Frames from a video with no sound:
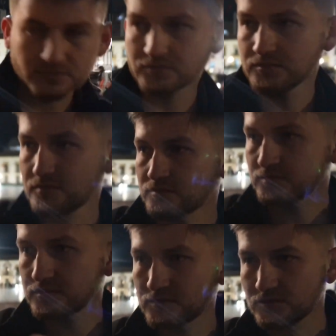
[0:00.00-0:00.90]
a
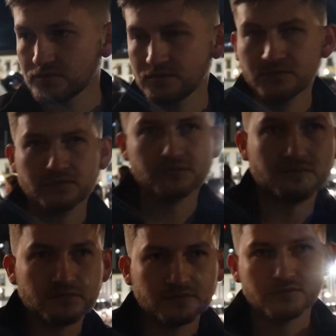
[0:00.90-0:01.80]
generar estas pues
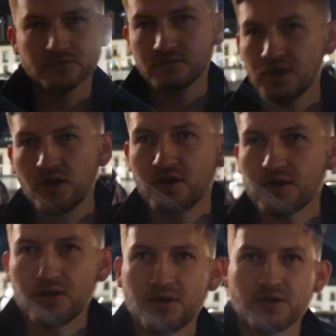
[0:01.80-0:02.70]

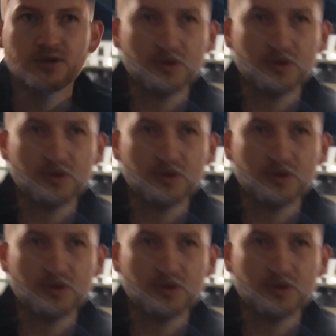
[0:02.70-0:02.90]
asesinatos.